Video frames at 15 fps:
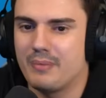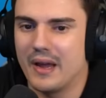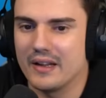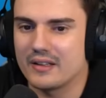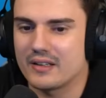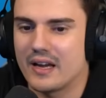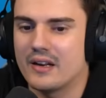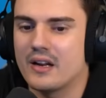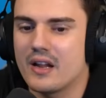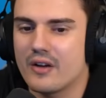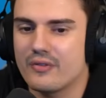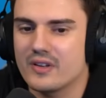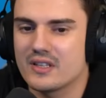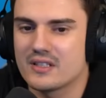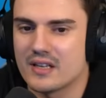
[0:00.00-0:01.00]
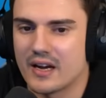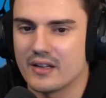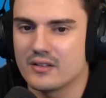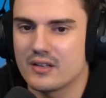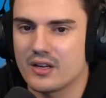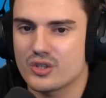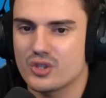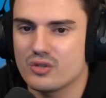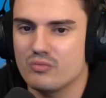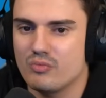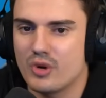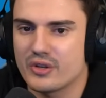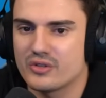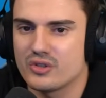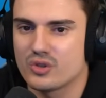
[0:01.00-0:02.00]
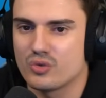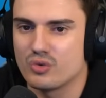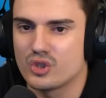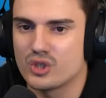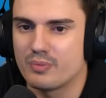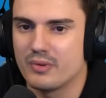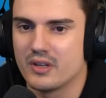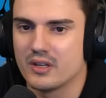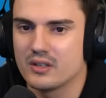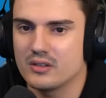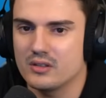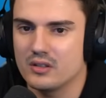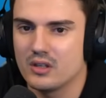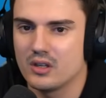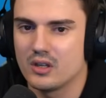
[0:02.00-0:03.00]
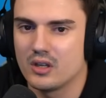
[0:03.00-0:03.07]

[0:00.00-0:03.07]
bad. Keine nervigen Seitentaschen, lässt sich gut spielen.